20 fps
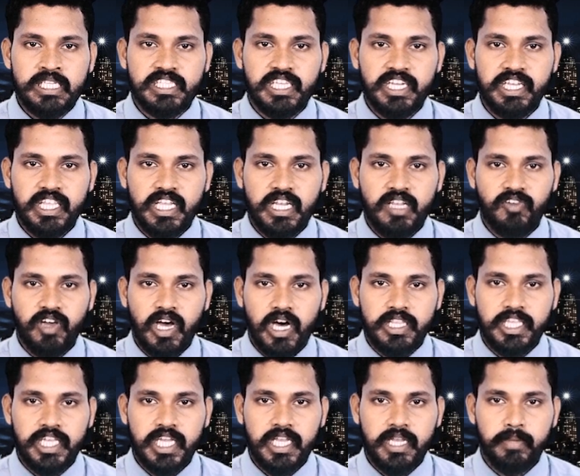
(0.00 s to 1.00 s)
சிறிதளவு
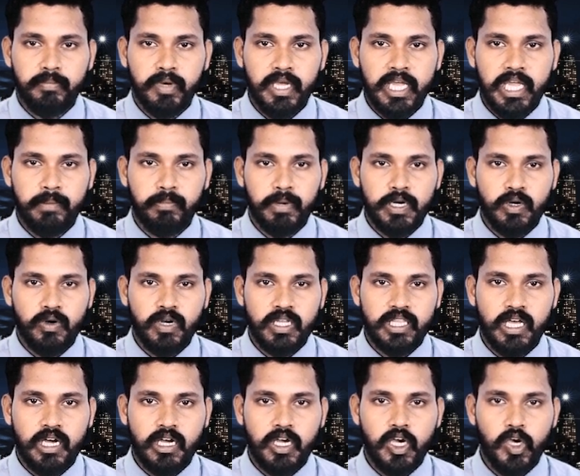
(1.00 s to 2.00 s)
அதிகரிப்பு
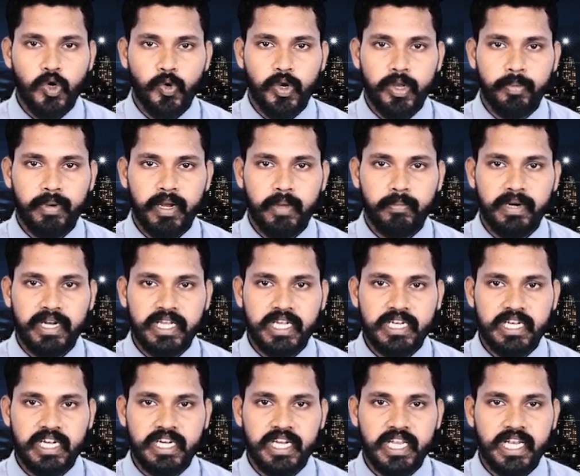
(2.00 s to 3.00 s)
ஏற்பட்டுள்ளதாக
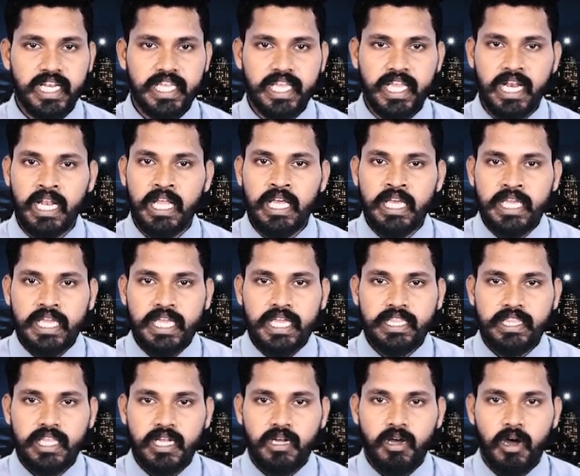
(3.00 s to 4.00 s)
குறிப்பிடப்படுகின்ற நிலையில்
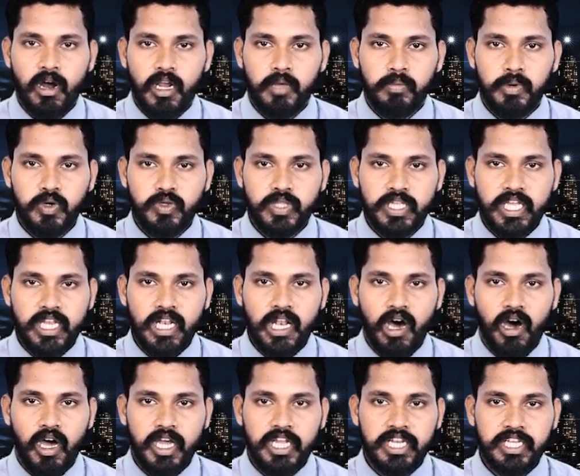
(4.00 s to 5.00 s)
இந்த
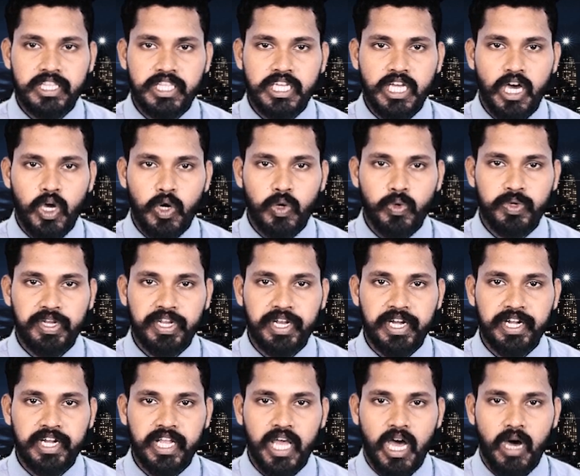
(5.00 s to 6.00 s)
காலப்பகுதியில் ஆயிரத்து அறுநூற்றி
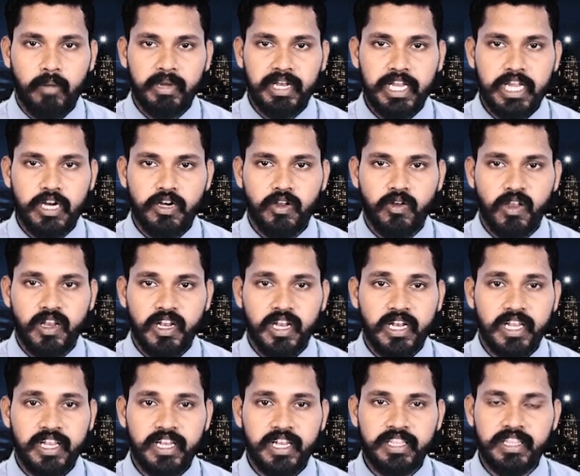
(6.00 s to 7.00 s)
இரண்டு அமெரிக்க
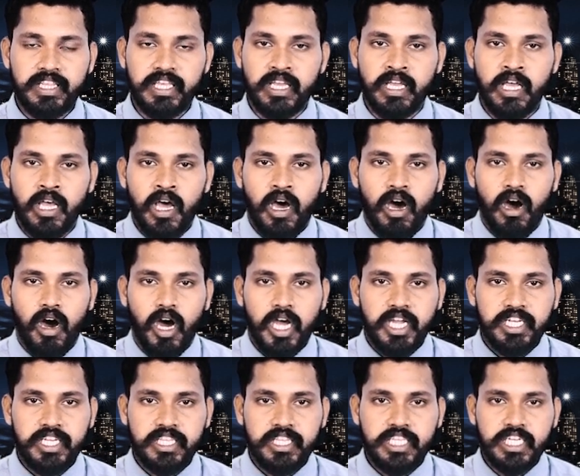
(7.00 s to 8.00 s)
டாலரில் இருந்து
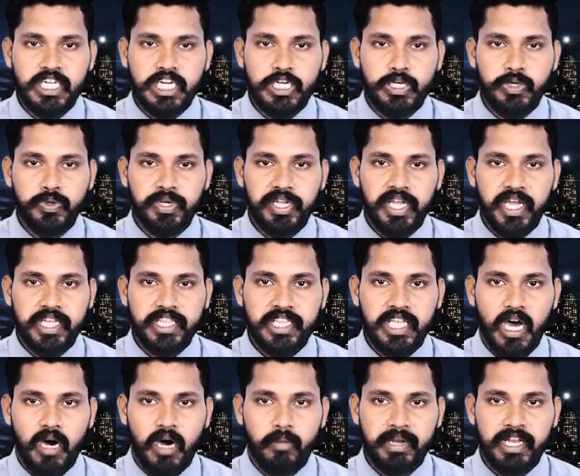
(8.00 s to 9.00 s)
ஆயிரத்து எண்ணூற்றி
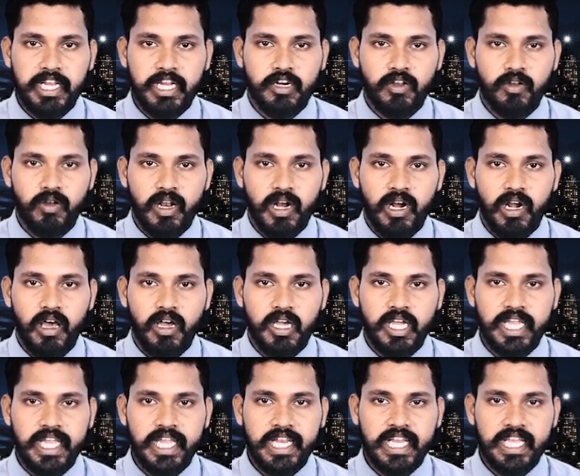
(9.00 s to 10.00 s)
ஐந்து அமெரிக்க
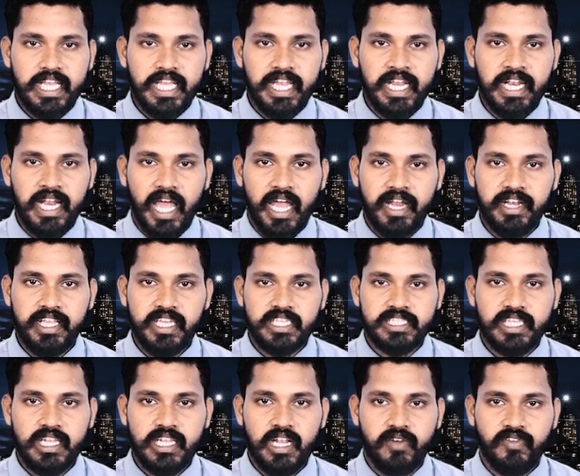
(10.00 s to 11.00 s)
டாலர்களாக இலங்கையின்
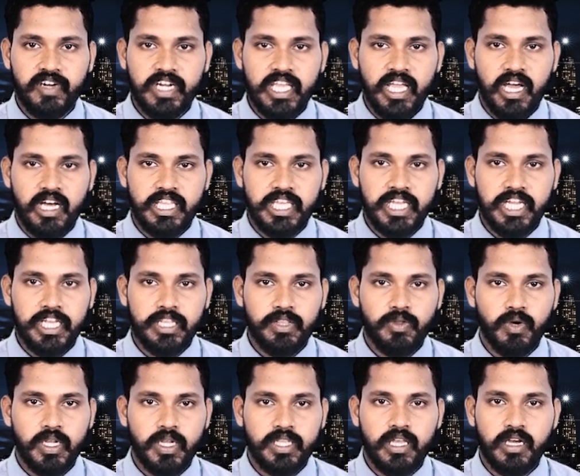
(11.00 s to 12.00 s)
அந்நிய செலாவணி
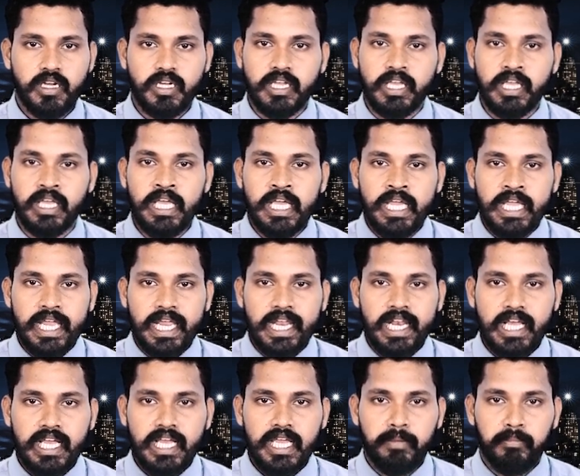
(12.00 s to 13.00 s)
அதிகரித்துள்ளதாக
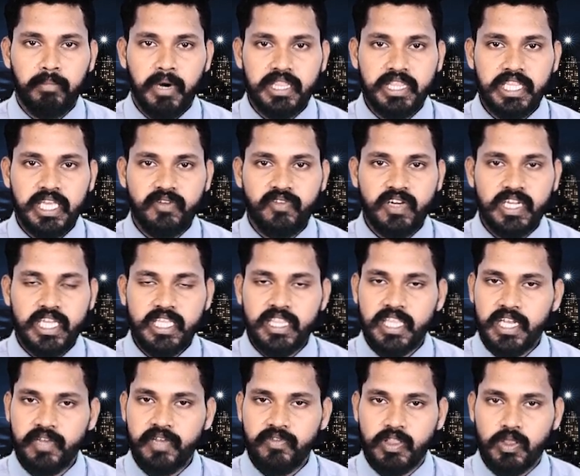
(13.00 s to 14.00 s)
இலங்கை மத்திய வங்கி
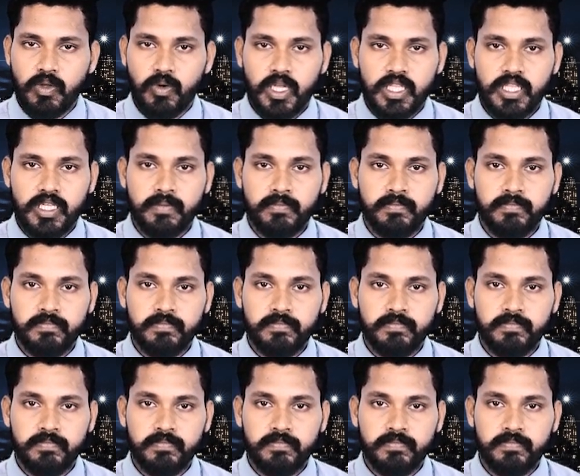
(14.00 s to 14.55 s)
தெரிவித்துள்ளது